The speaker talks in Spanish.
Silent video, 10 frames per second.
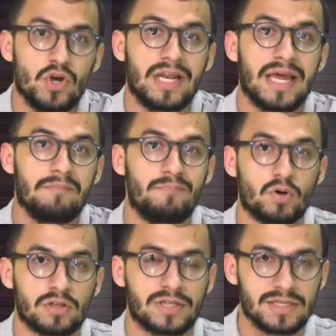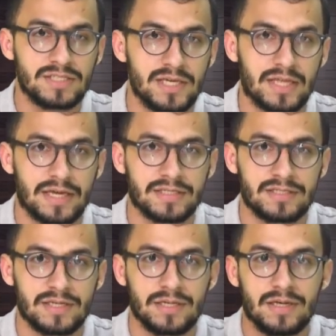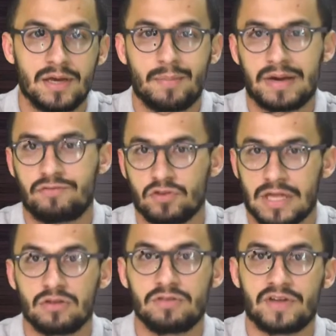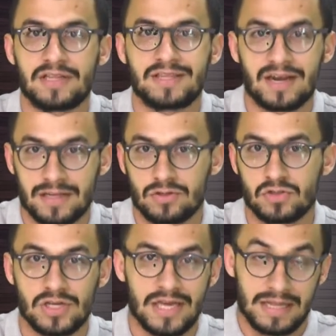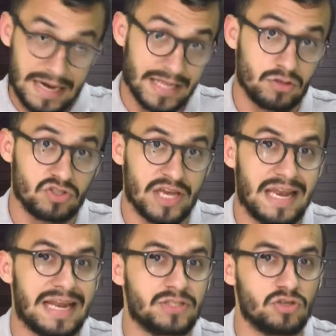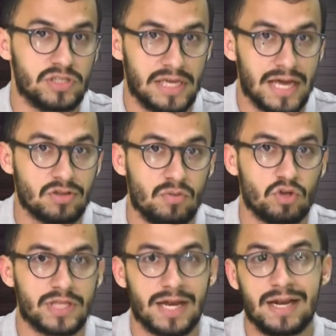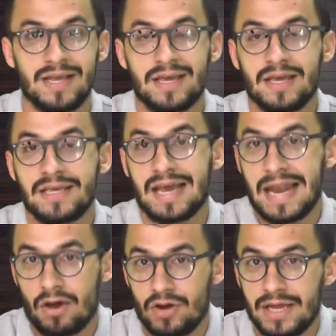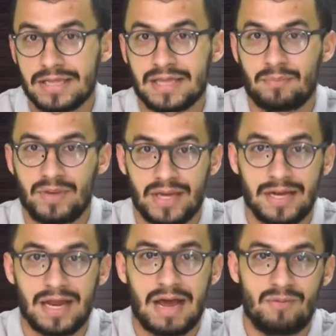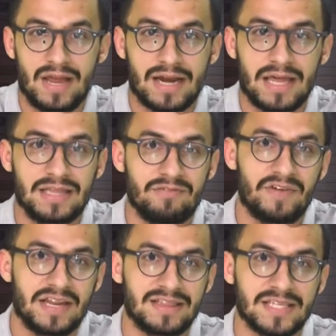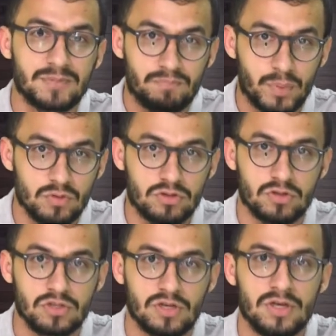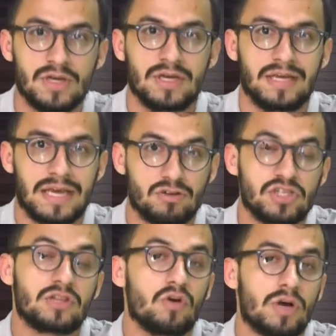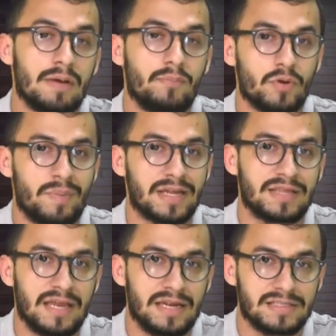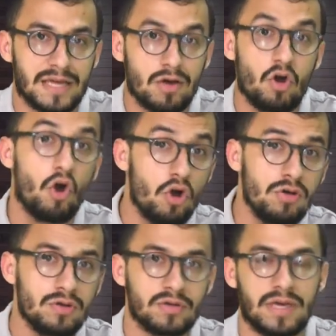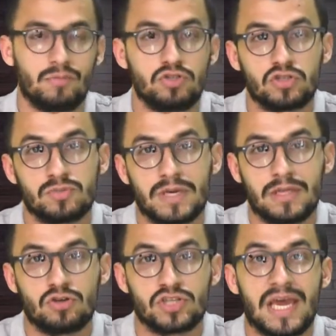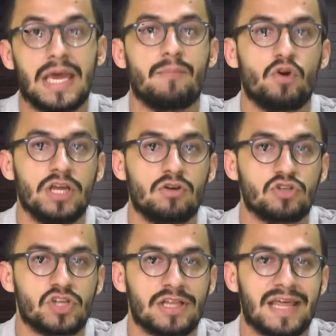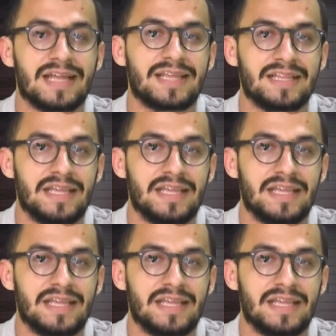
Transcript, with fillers: y la importancia de este para afrontar los diferentes retos, retos en la sociedad como tal y a la hora de también hablar diferentes puntos que no se tocan por parte del Estado o que muchos medios hegemónicos tratan